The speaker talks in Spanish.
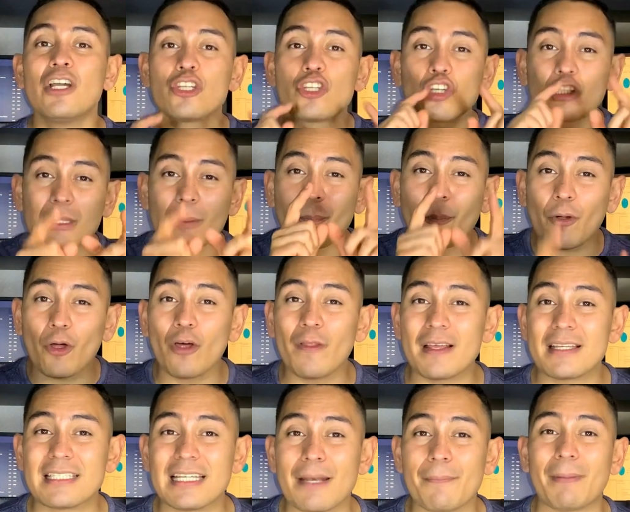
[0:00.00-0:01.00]
Yo te puedo
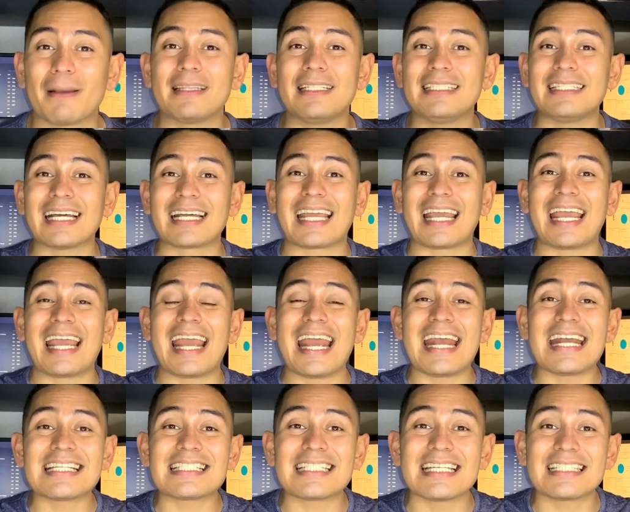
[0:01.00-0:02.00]
decir, pandita, que
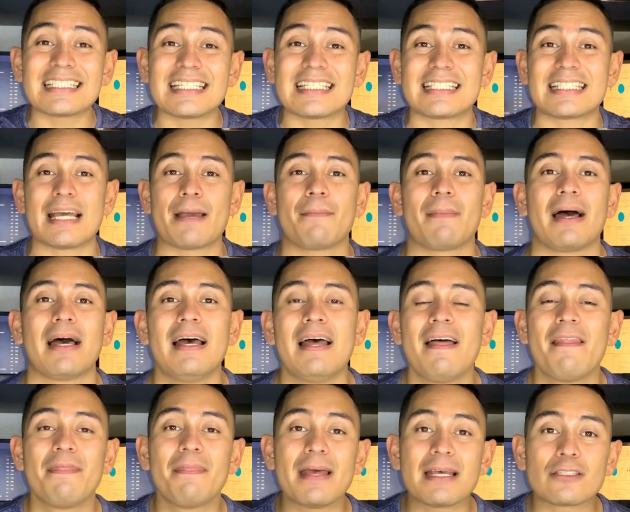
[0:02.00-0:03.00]
este sistema
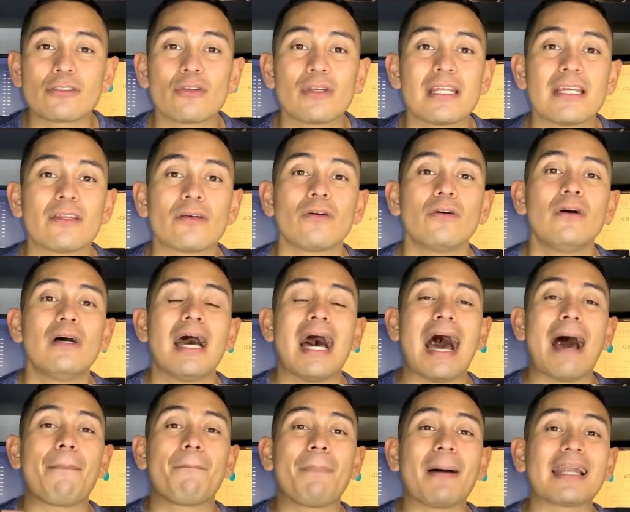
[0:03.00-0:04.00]
de sonido,
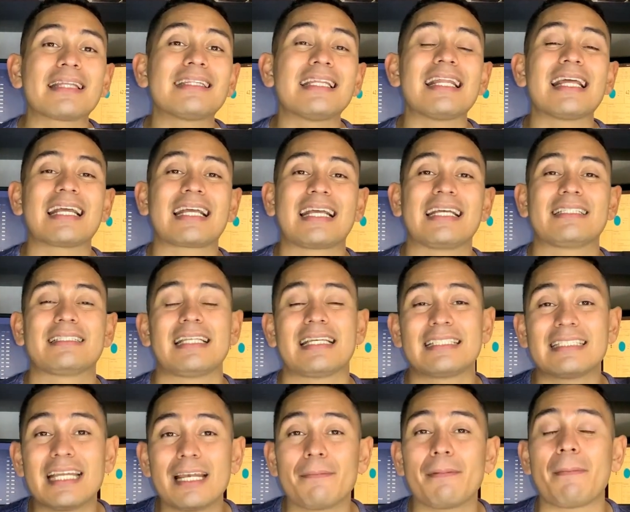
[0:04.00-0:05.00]
aparte de que te
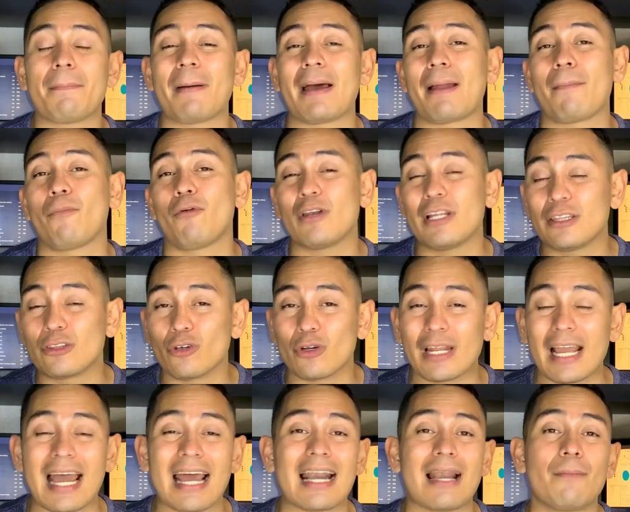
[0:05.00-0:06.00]
sirve para
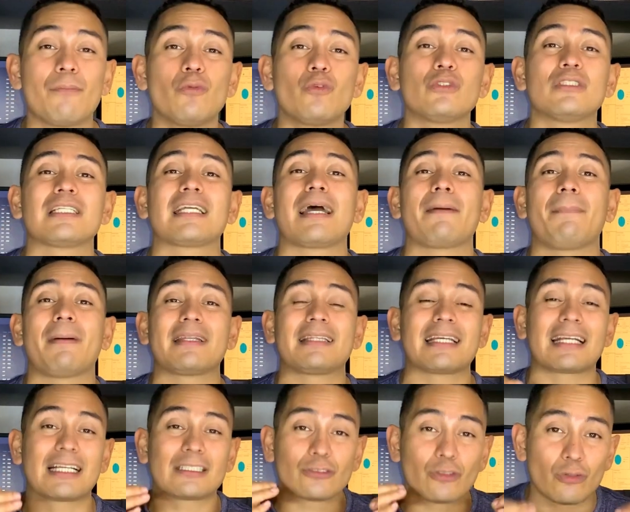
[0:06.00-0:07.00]
monitorear la música,
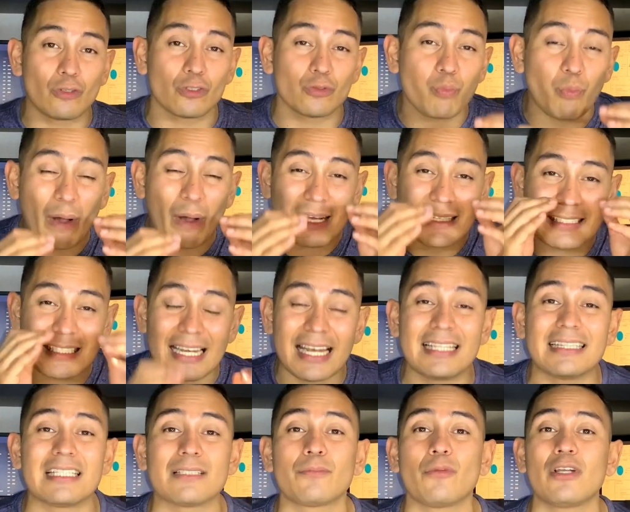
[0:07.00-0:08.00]
aparte que son unos
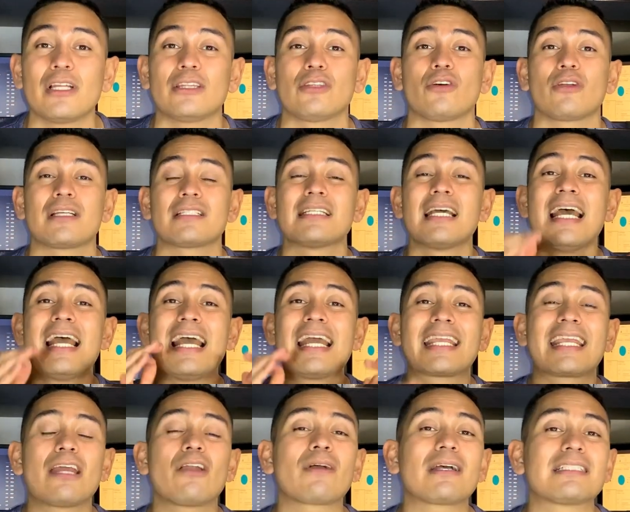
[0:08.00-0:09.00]
excelentes monitores,
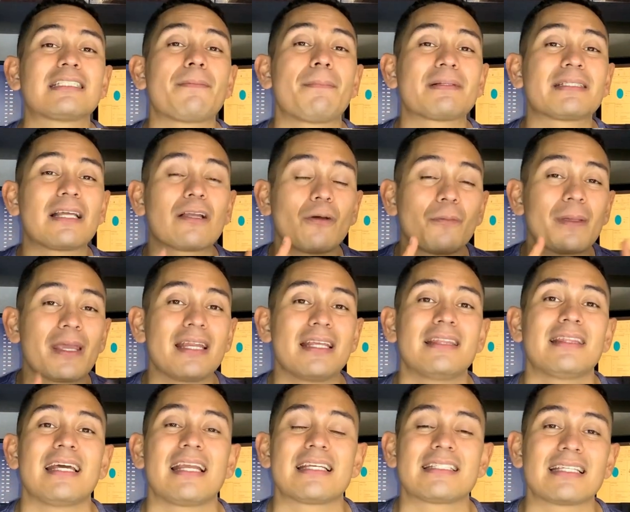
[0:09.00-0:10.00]
quiero que sepas algo bien
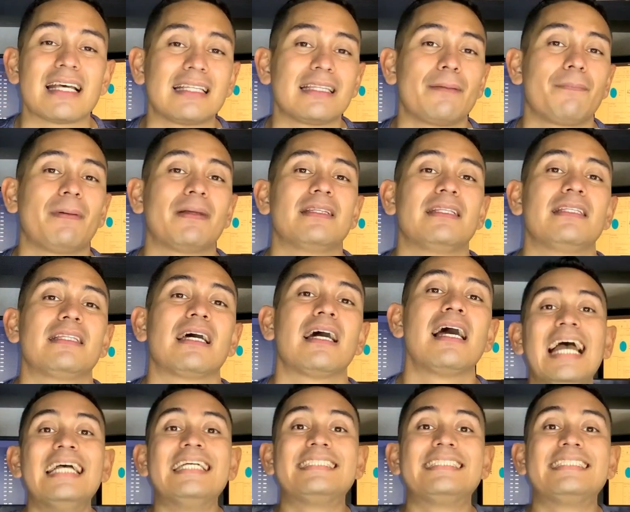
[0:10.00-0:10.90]
interesante, pandita.